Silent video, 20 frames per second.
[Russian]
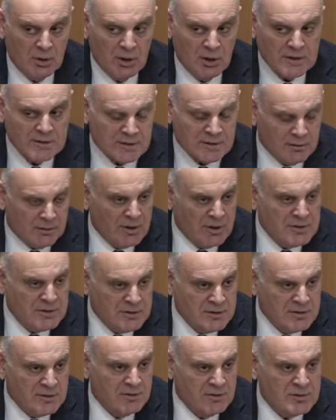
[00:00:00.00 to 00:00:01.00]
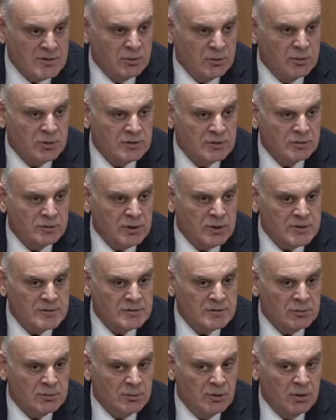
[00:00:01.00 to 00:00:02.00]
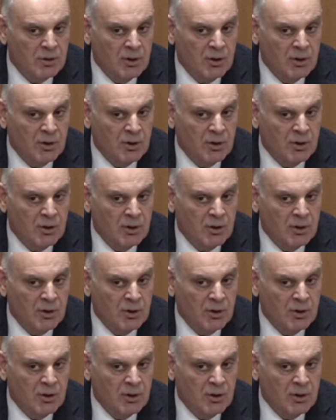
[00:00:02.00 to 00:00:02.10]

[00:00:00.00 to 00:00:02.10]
оставаясь независимым государством